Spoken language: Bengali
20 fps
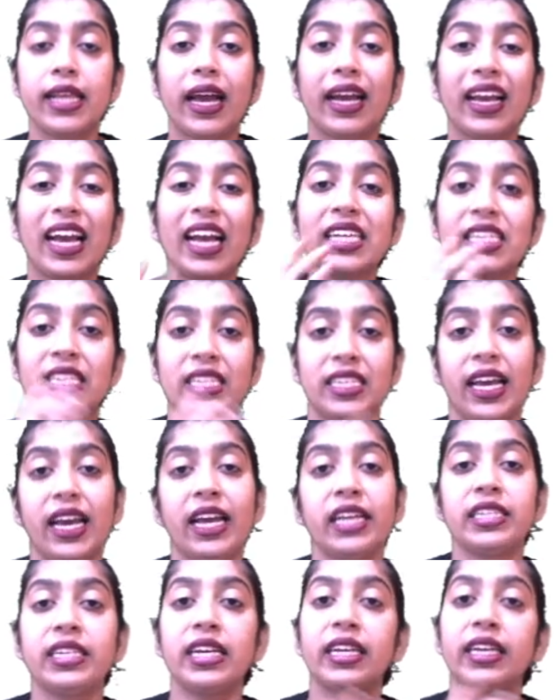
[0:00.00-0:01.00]
জায়গায়
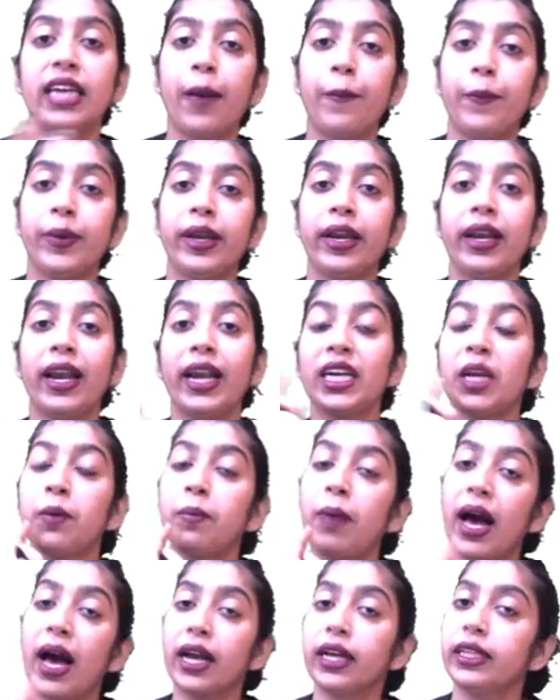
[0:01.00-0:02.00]
স্টেট আর ক্যাপিটালের একটা
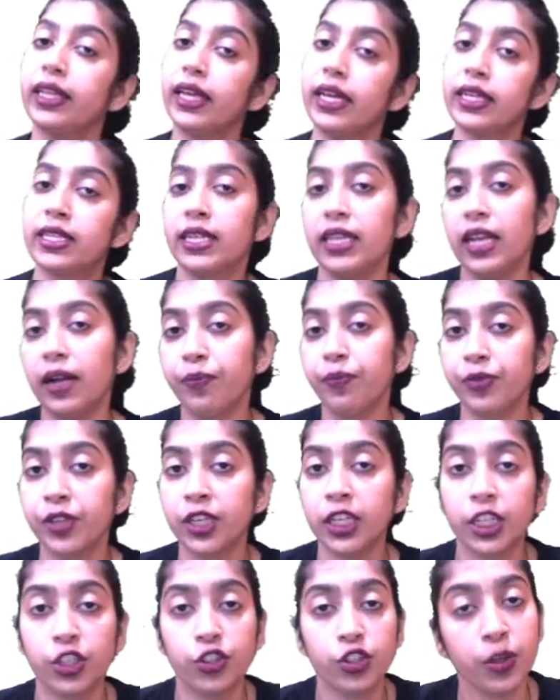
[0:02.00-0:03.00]
ভাগ দিয়েছিলাম
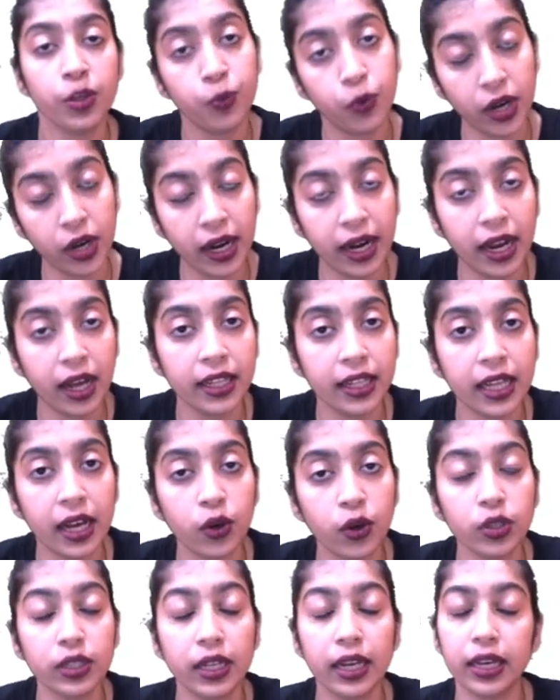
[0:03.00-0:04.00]
সেটা যদি পড়ে না
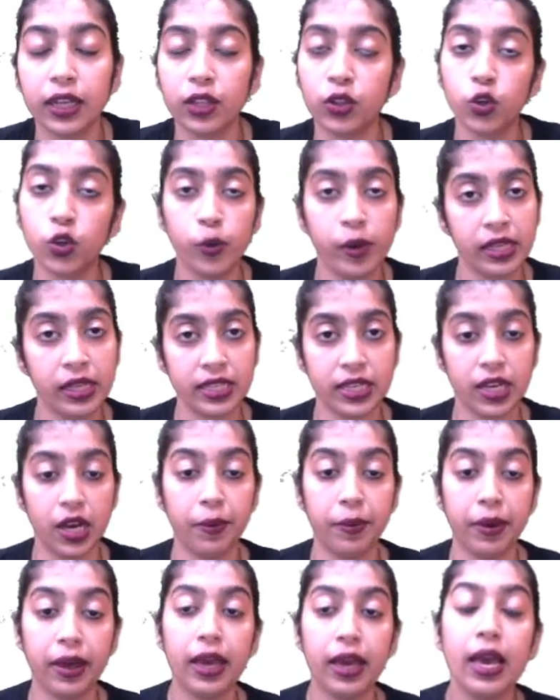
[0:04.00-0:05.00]
থাকো তাহলে কিন্তু খুব ইজি
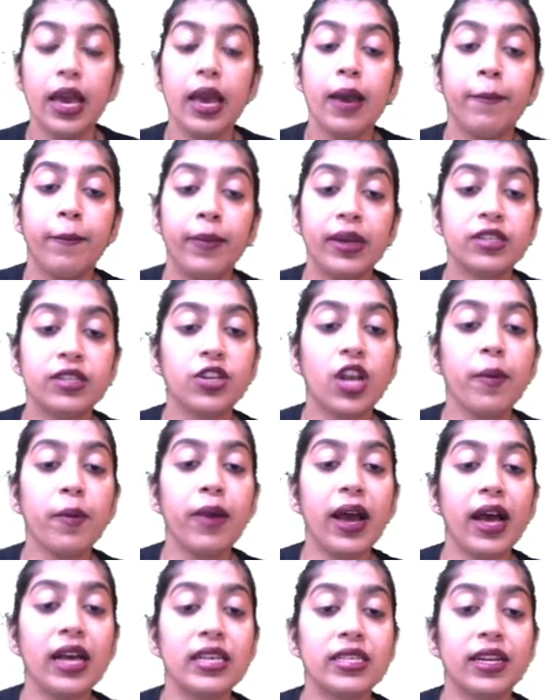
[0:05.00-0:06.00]
হবে
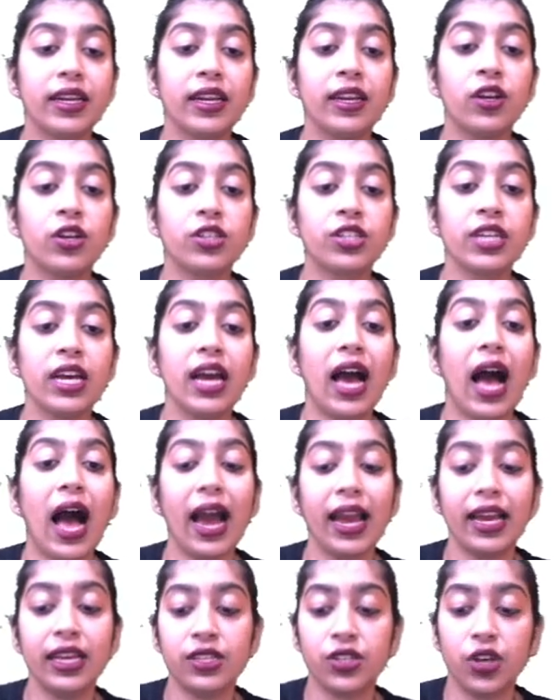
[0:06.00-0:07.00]
মিজোরামের রাজধানী হচ্ছে
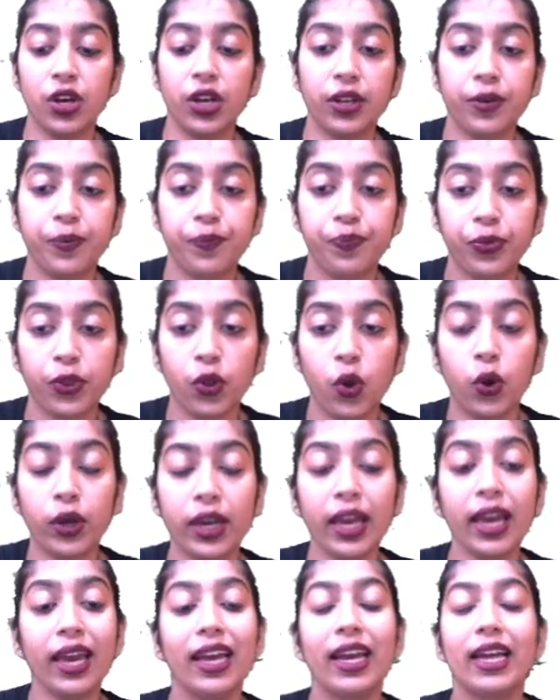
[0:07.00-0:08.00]
আইজল
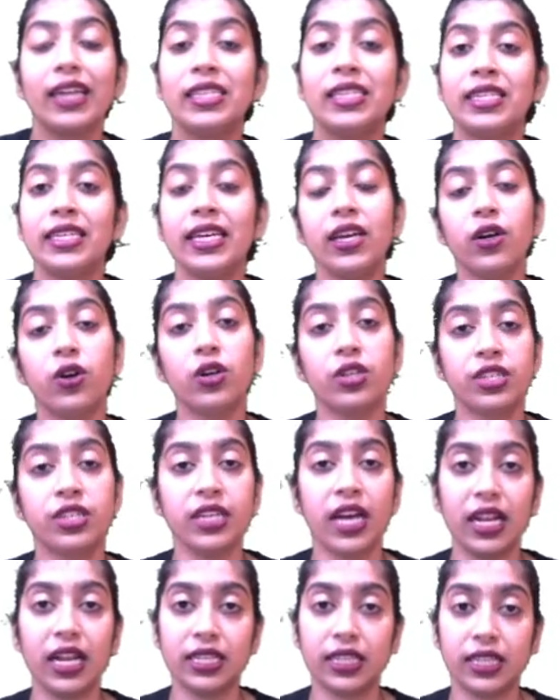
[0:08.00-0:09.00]
ওকে ডি হচ্ছে
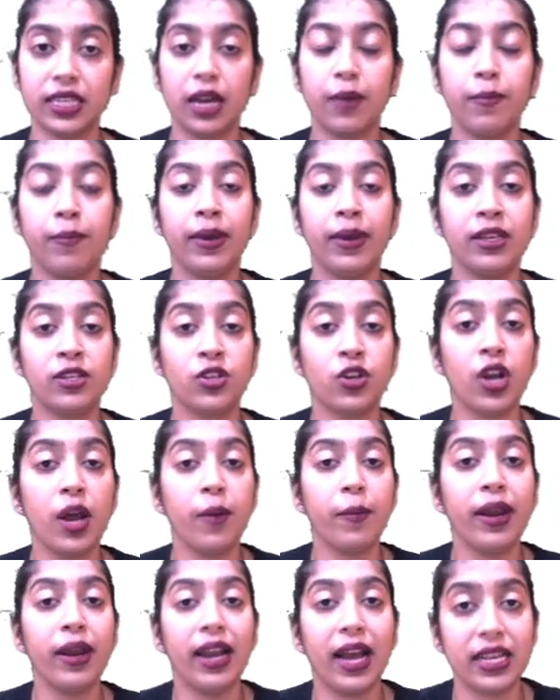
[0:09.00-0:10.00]
আনসার
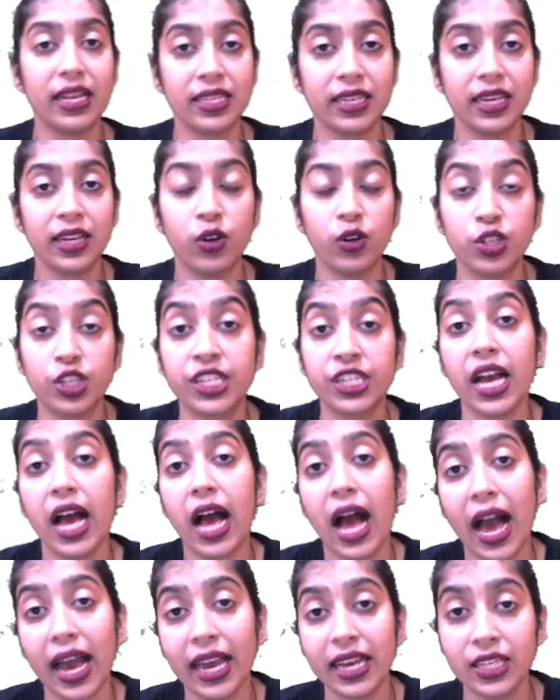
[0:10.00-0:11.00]
মিজোরামের রাজধানী হচ্ছে
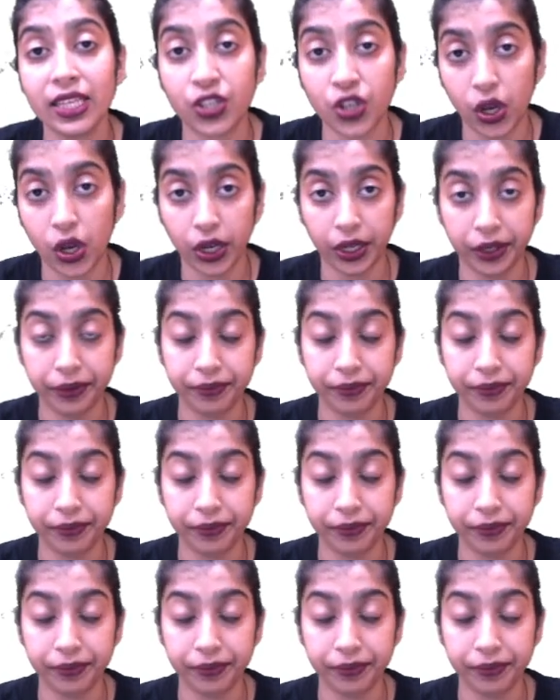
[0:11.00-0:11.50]
আইজল